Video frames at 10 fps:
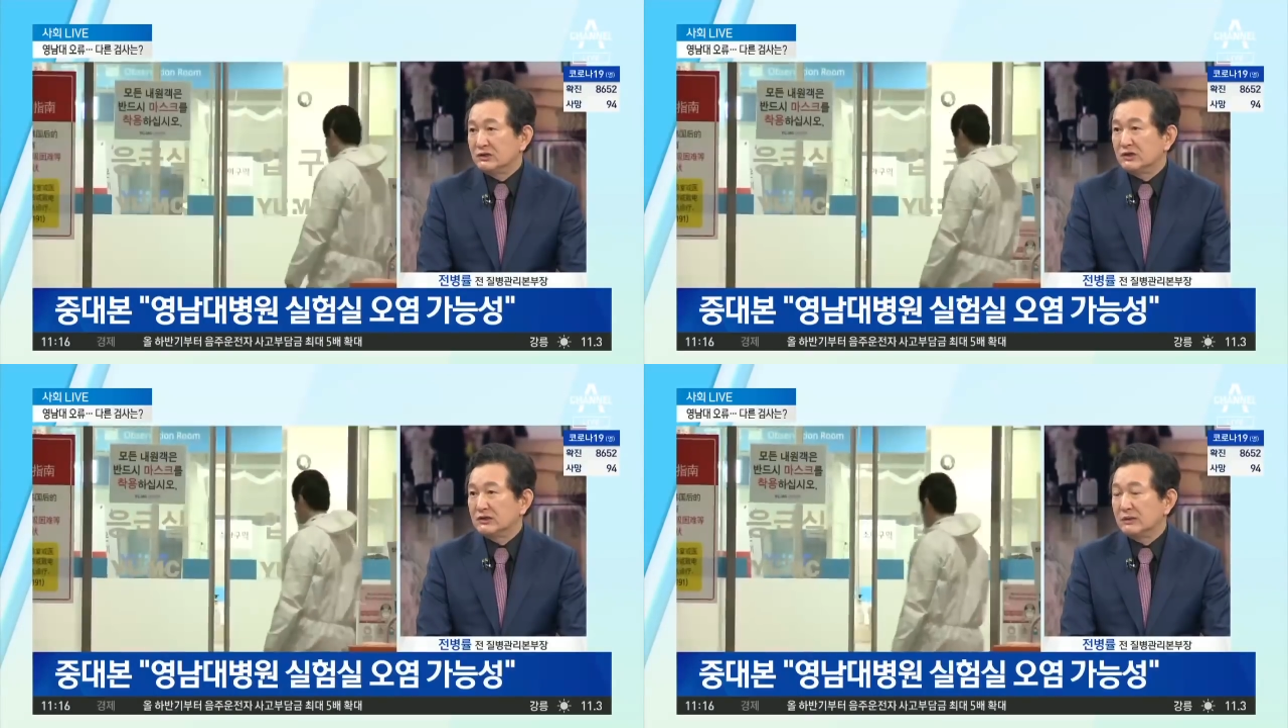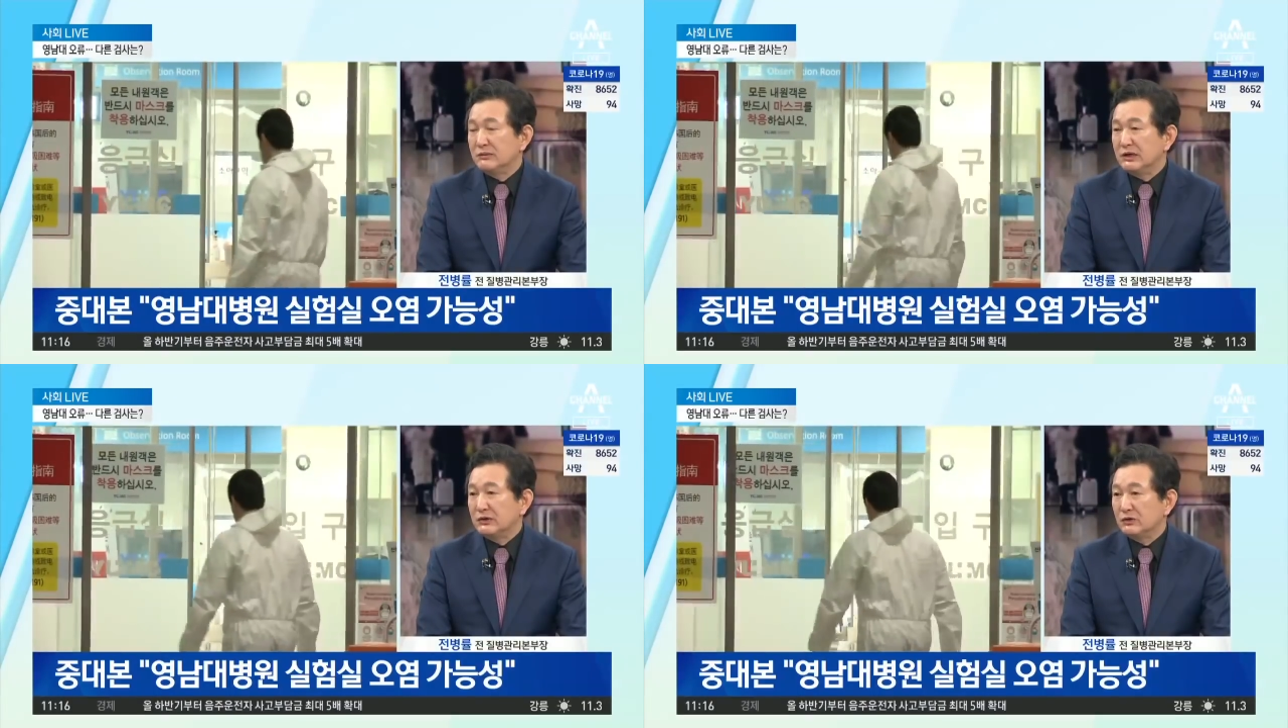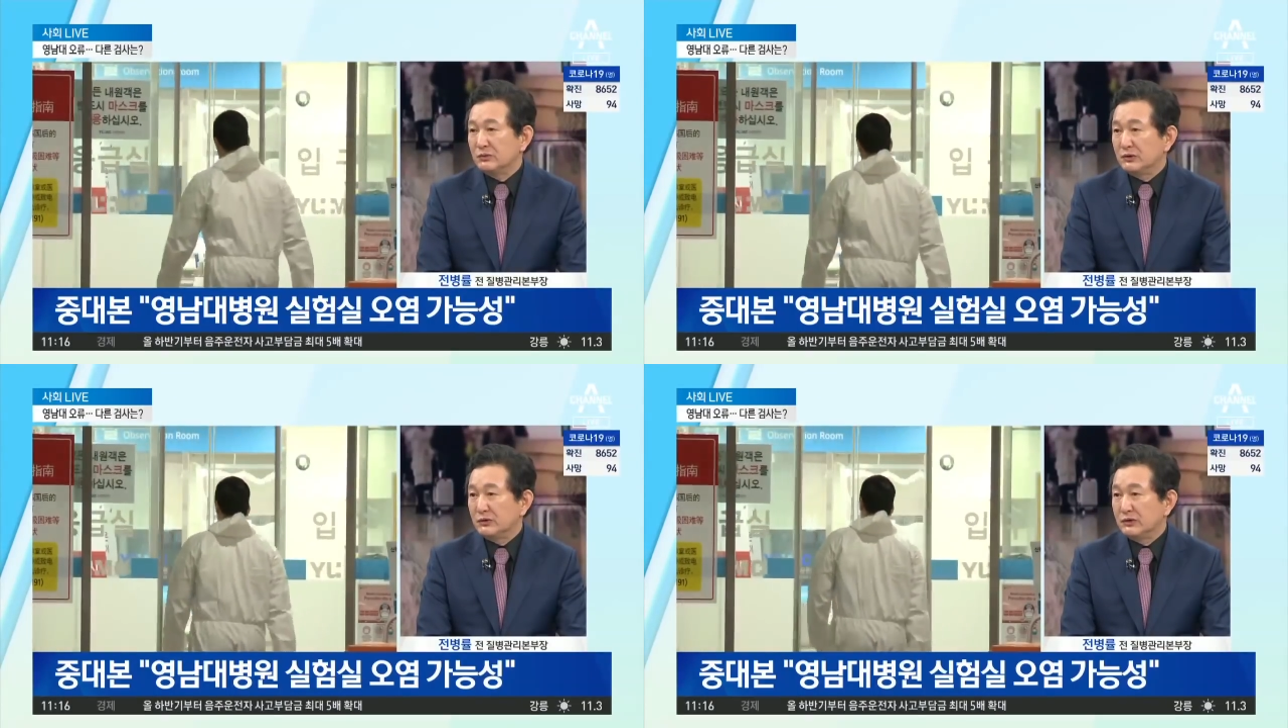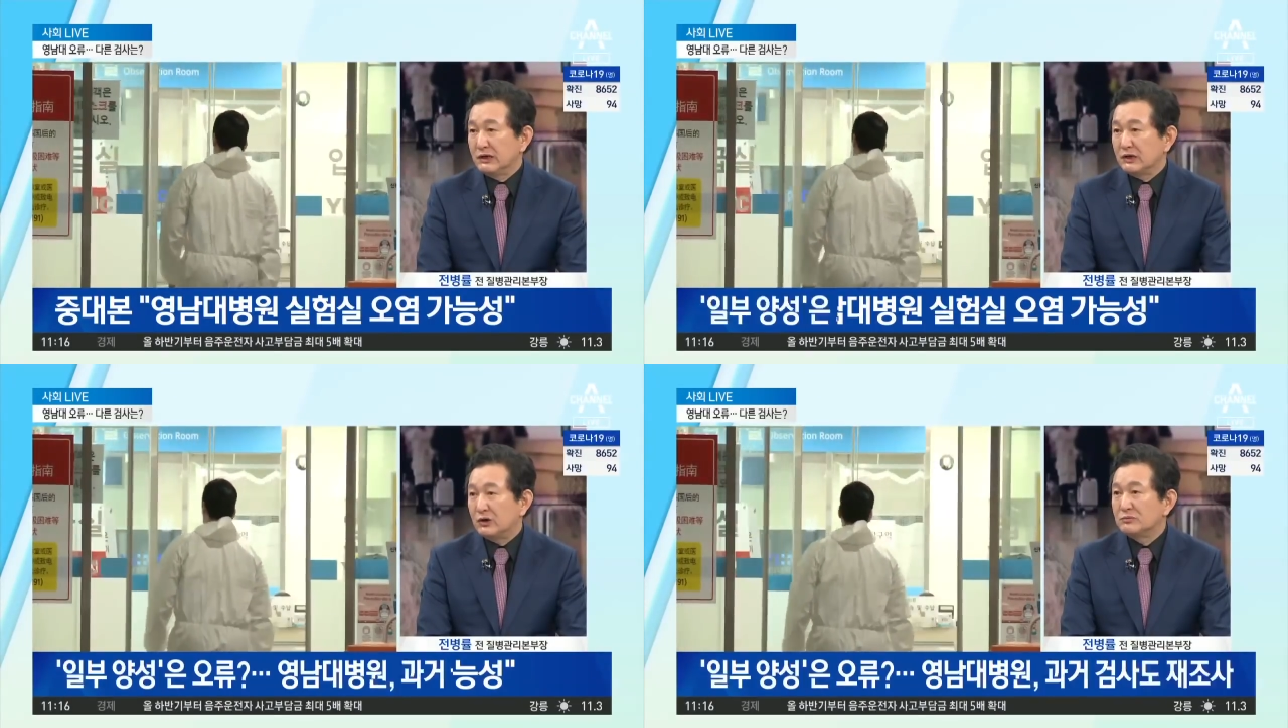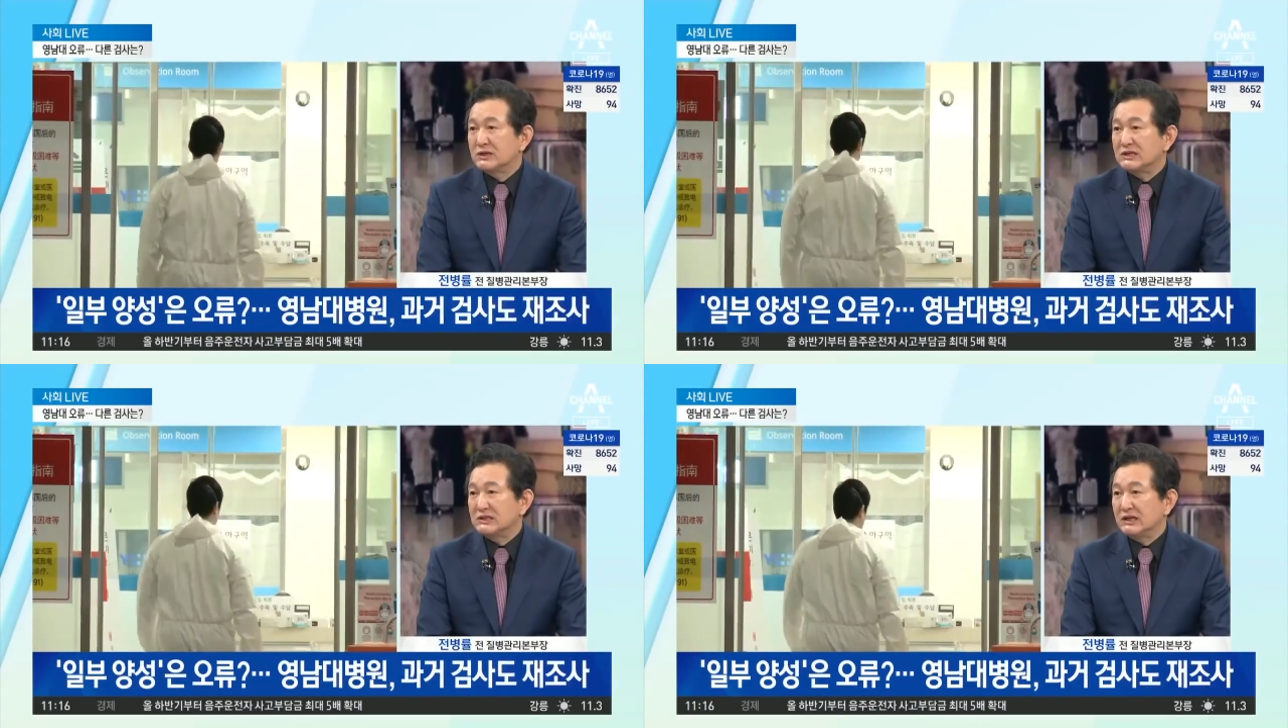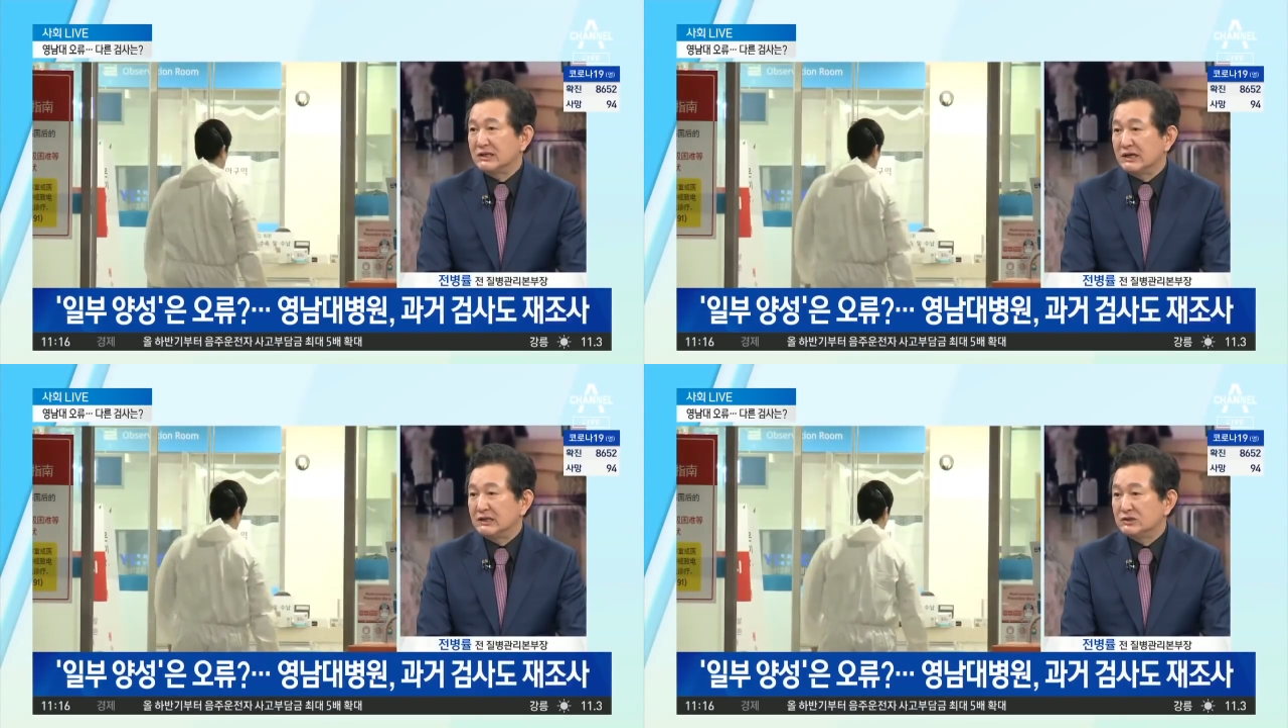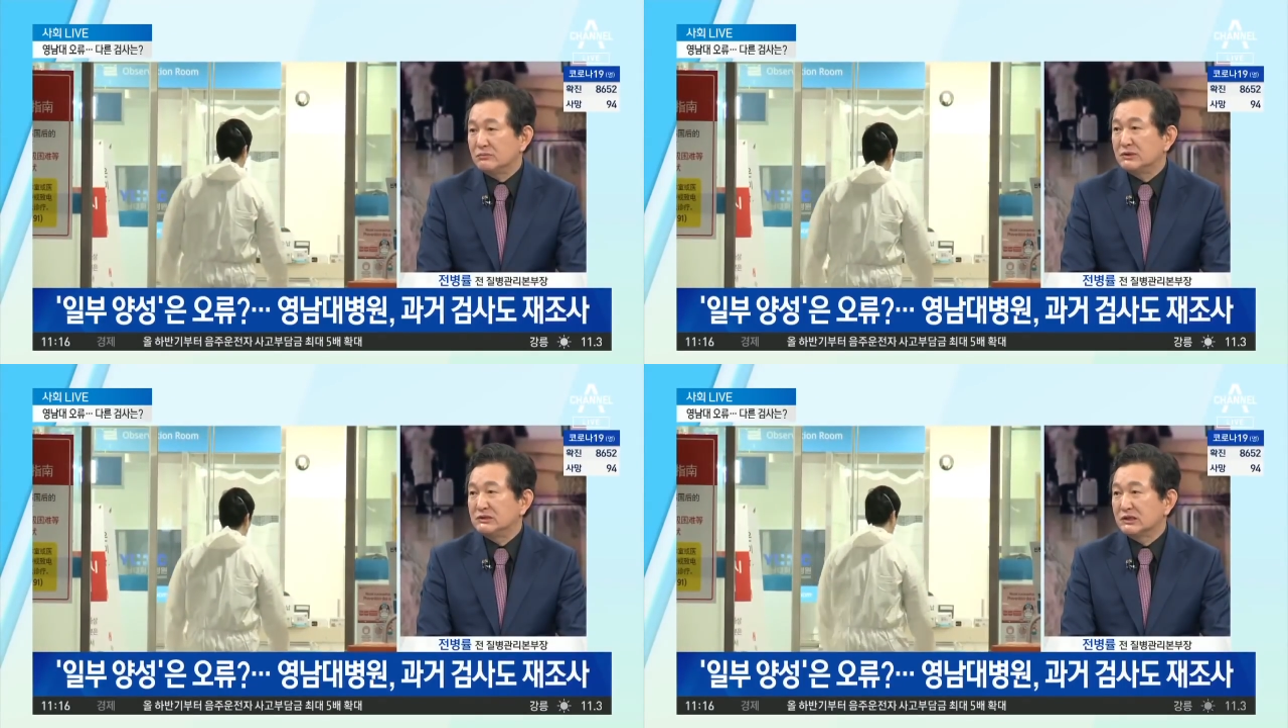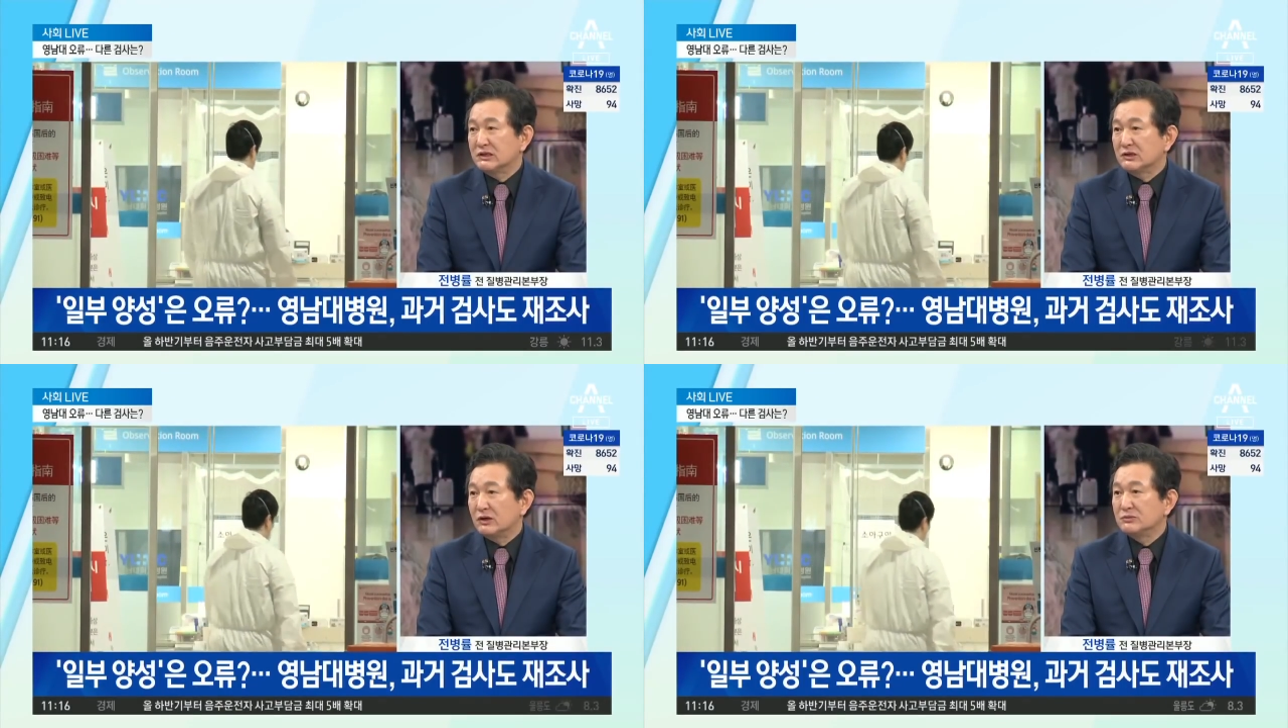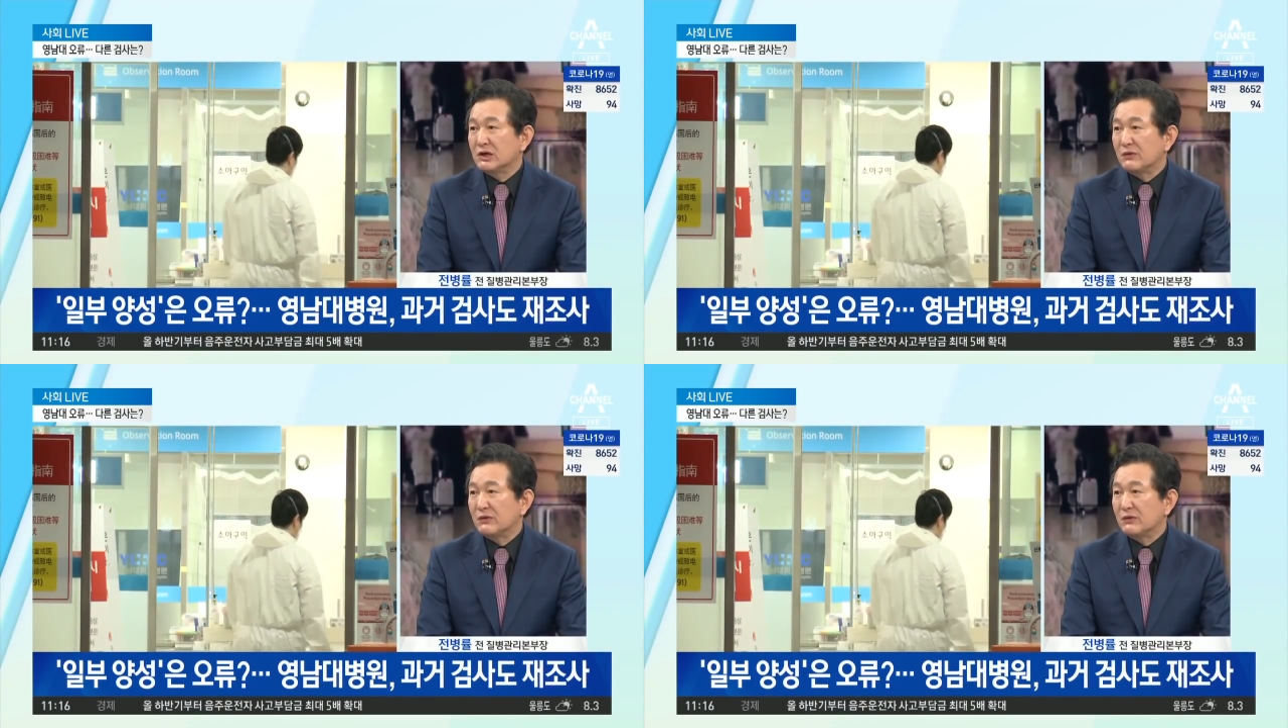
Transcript: 영남대학교 병원의 검사실에 대한 전반적인 검사